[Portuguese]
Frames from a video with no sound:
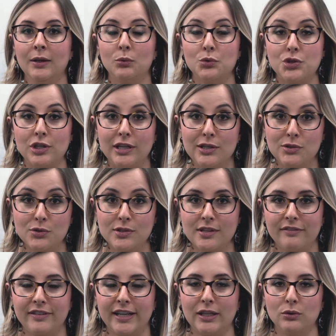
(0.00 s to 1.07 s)
Utilize os
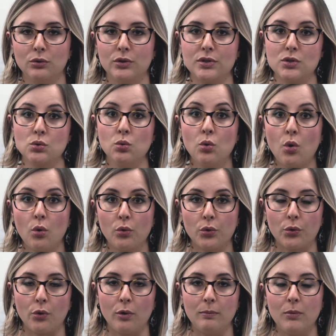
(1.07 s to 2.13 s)
navegadores Google
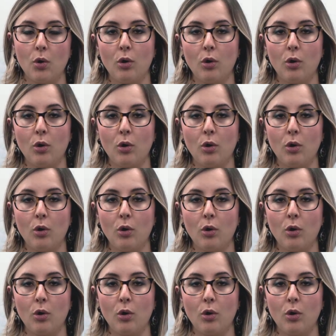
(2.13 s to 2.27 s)
Chrome